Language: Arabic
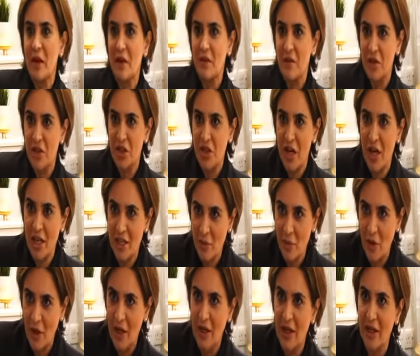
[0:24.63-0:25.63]
في جهات
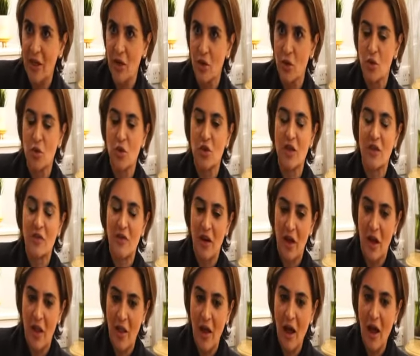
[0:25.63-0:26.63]
معينه خصوصا في
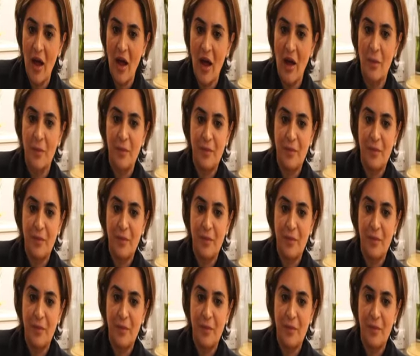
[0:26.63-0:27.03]
القضاء